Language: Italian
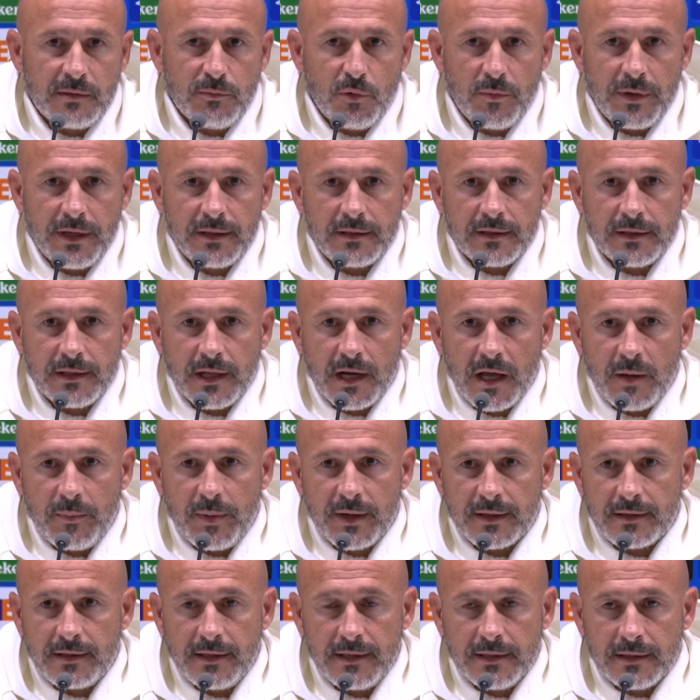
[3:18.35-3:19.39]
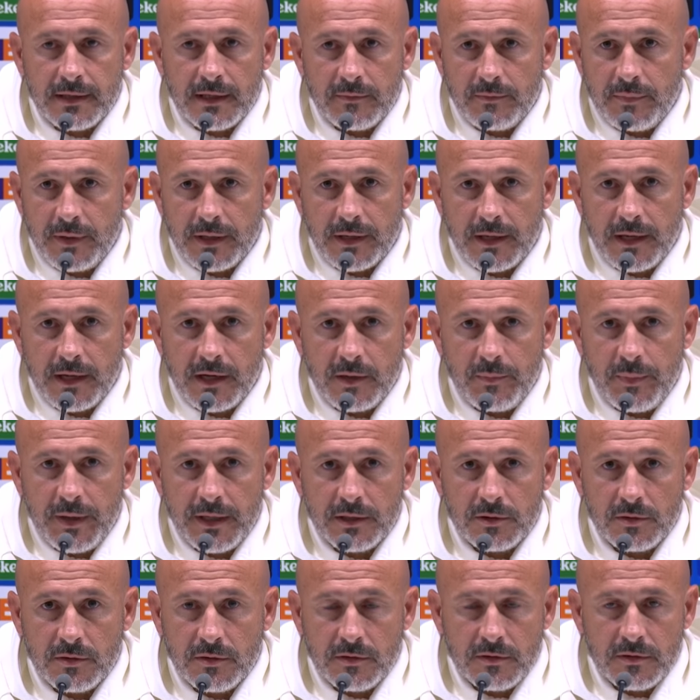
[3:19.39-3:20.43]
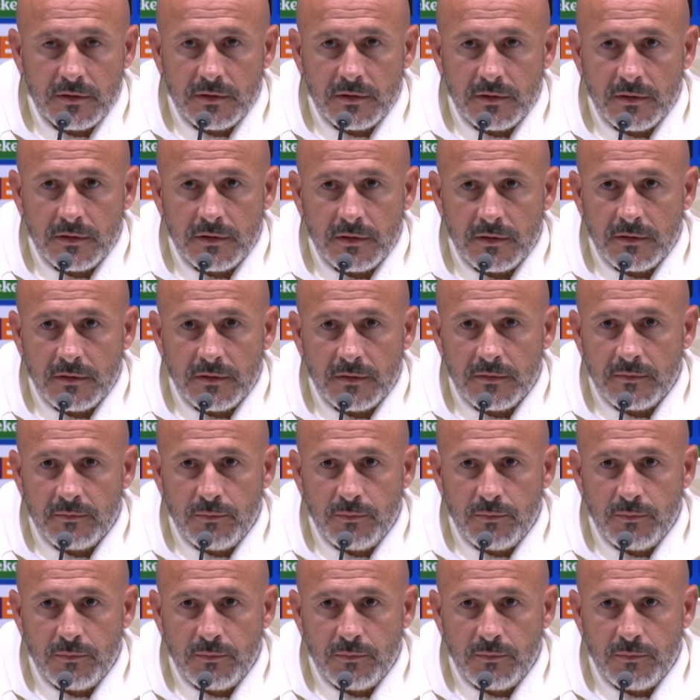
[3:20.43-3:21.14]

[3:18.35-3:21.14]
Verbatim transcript: momenti della partita, perché ripeto,